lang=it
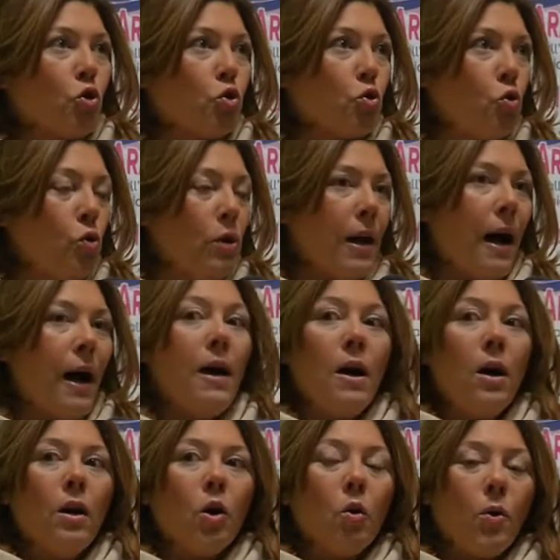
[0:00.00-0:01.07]
sulla
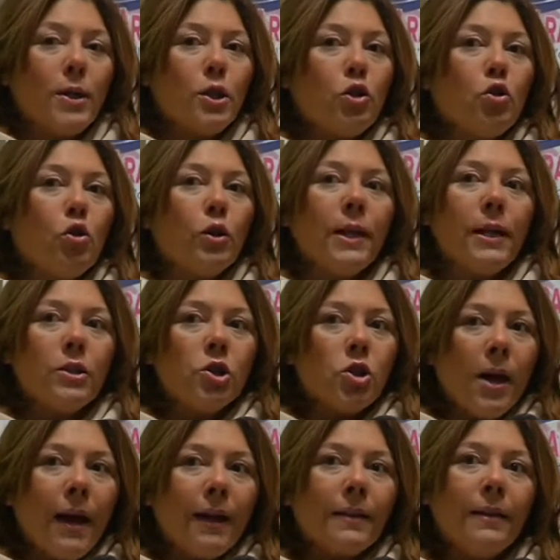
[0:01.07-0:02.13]
eh, questione
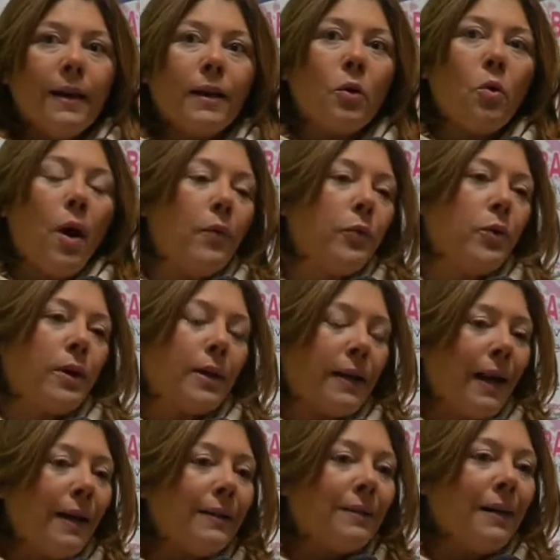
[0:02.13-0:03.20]
gender quando in
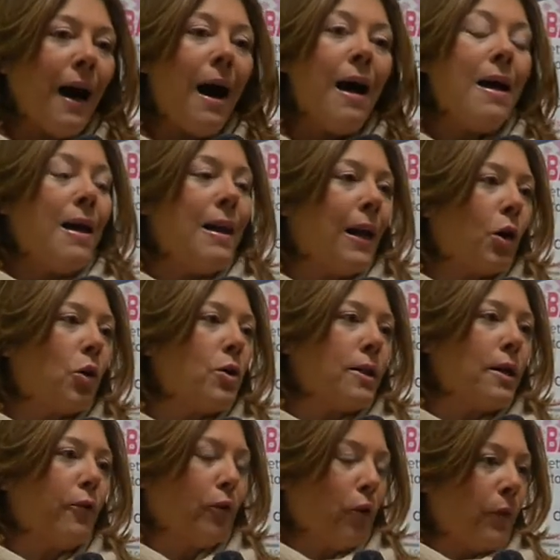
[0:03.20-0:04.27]
realtà la
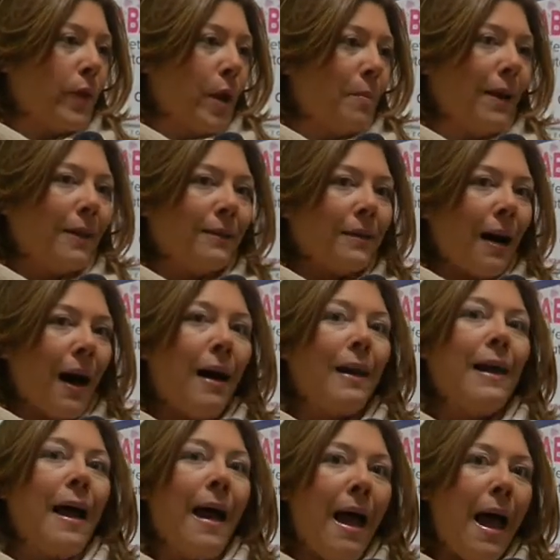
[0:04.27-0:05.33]
cosa
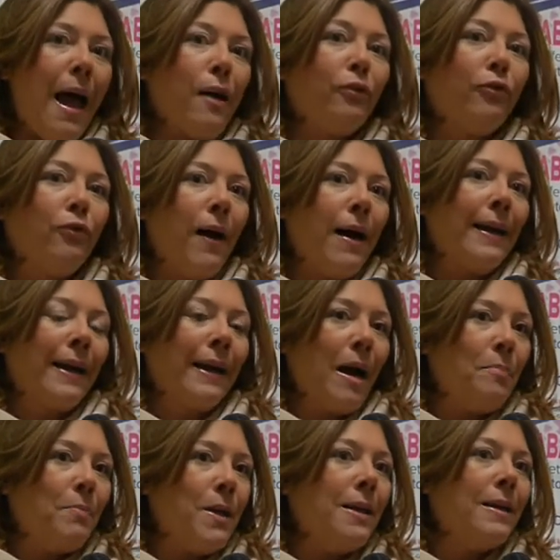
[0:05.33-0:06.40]
fondamentale è fare
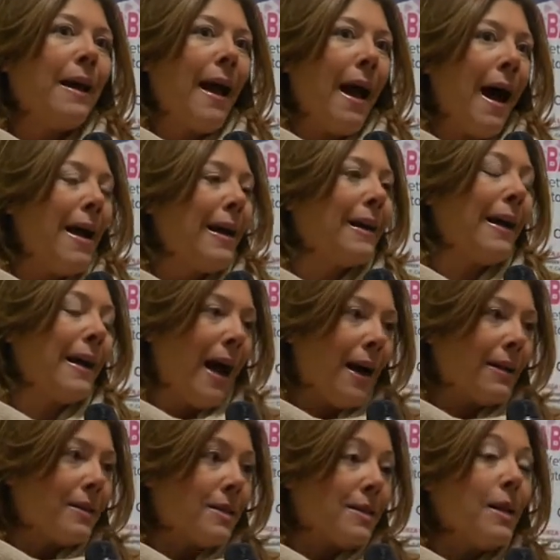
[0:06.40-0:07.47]
capire ai
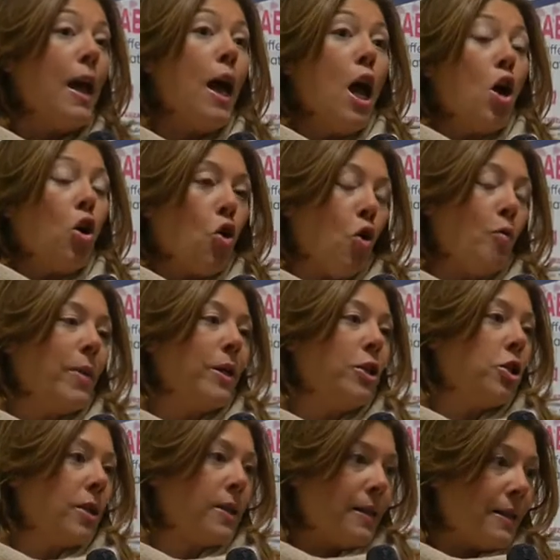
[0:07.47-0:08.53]
ragazzi come
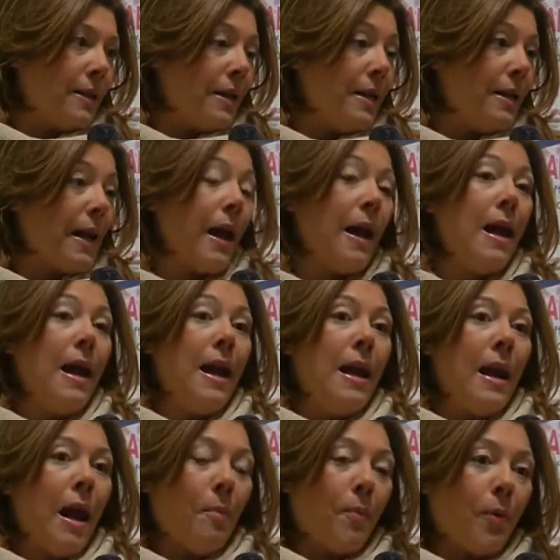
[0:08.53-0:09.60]
gestire
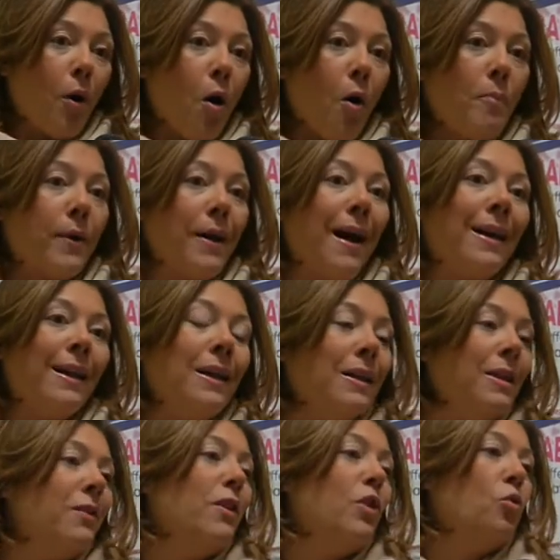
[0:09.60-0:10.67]
la propria
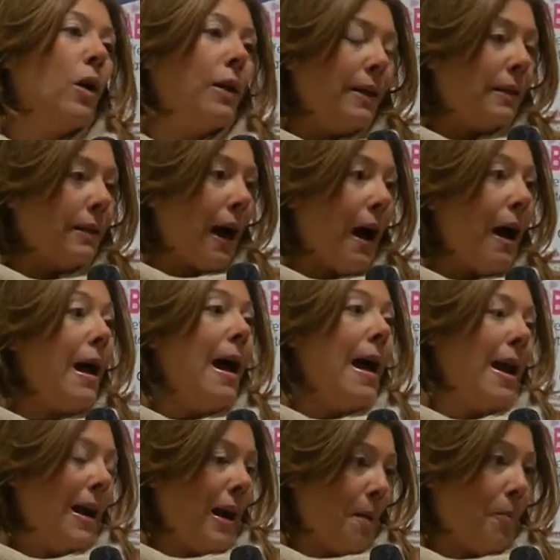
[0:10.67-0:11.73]
individualità
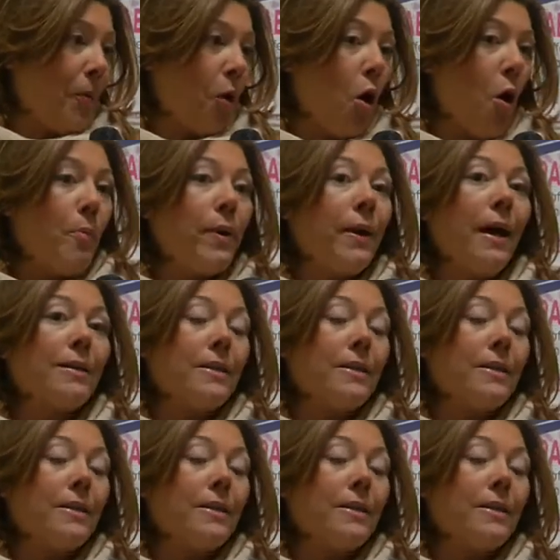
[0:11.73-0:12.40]
e la propria